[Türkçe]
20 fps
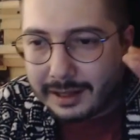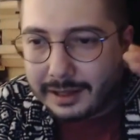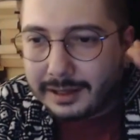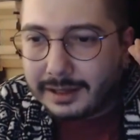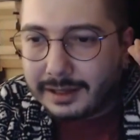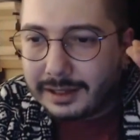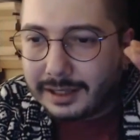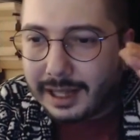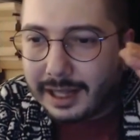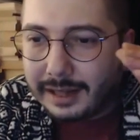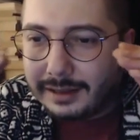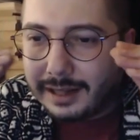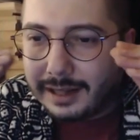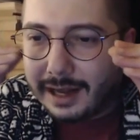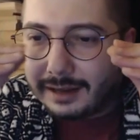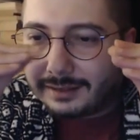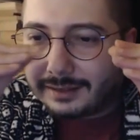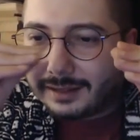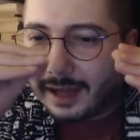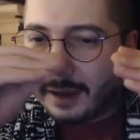
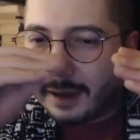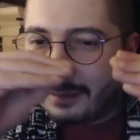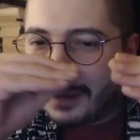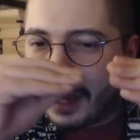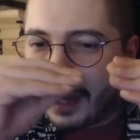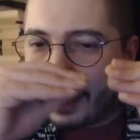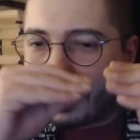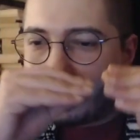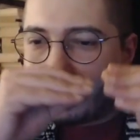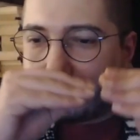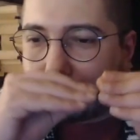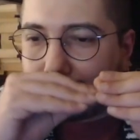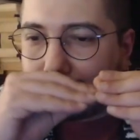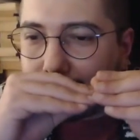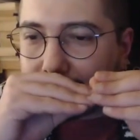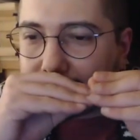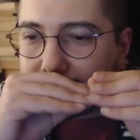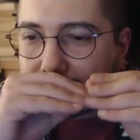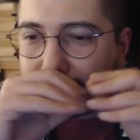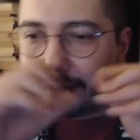Yılanlar tam
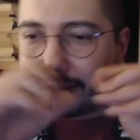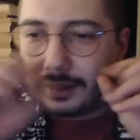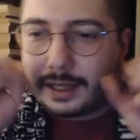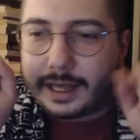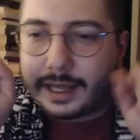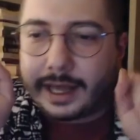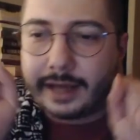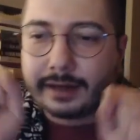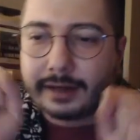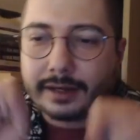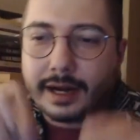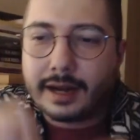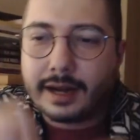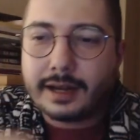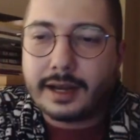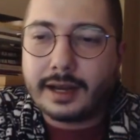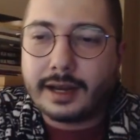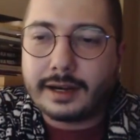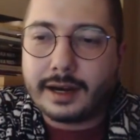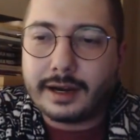yakınlaştı ekran
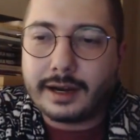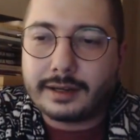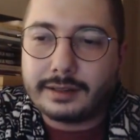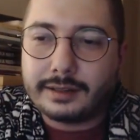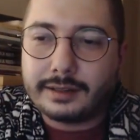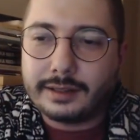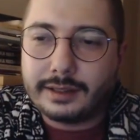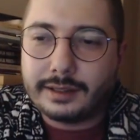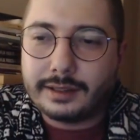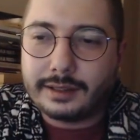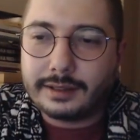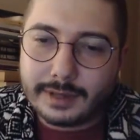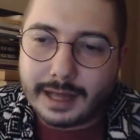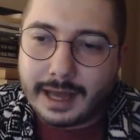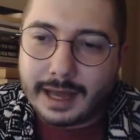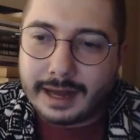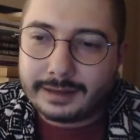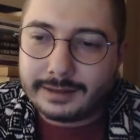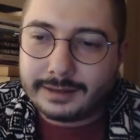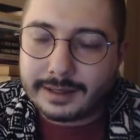karardı.
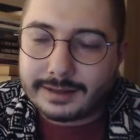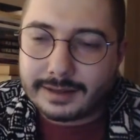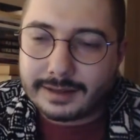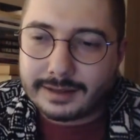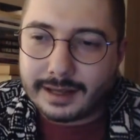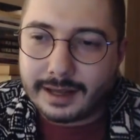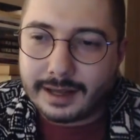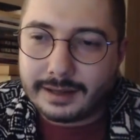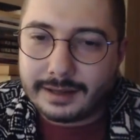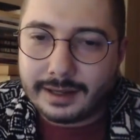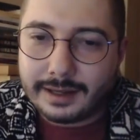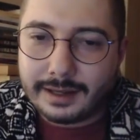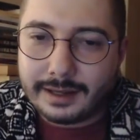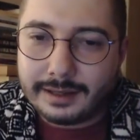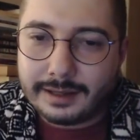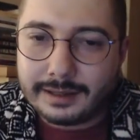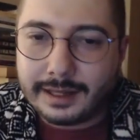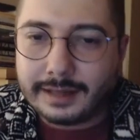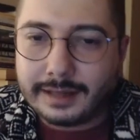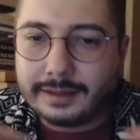Ertesi sahne
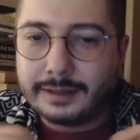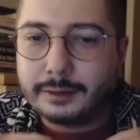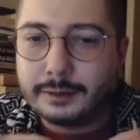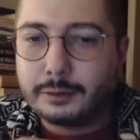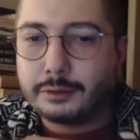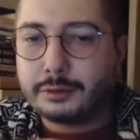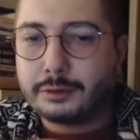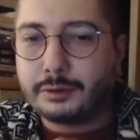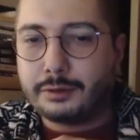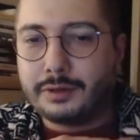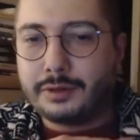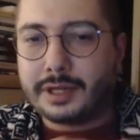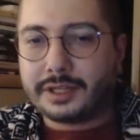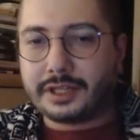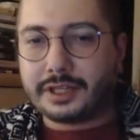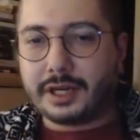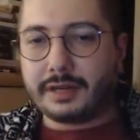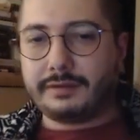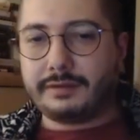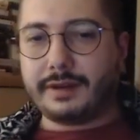yılanın üstünde
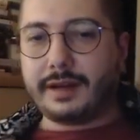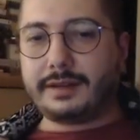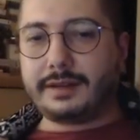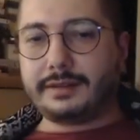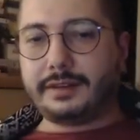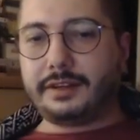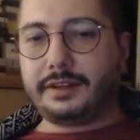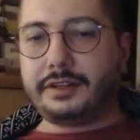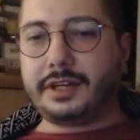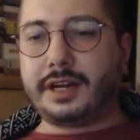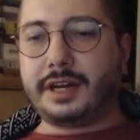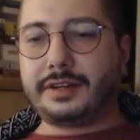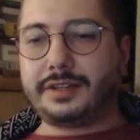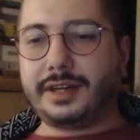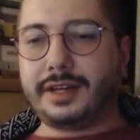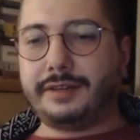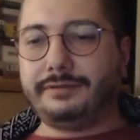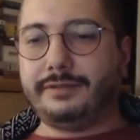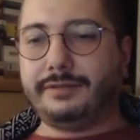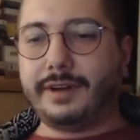şey var
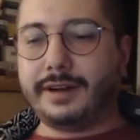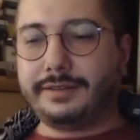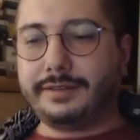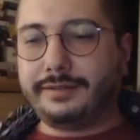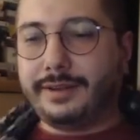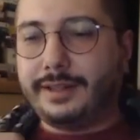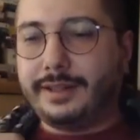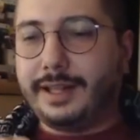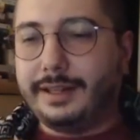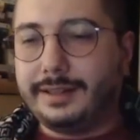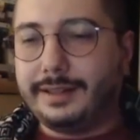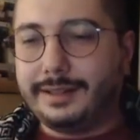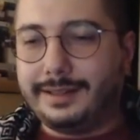çarşaf var falan.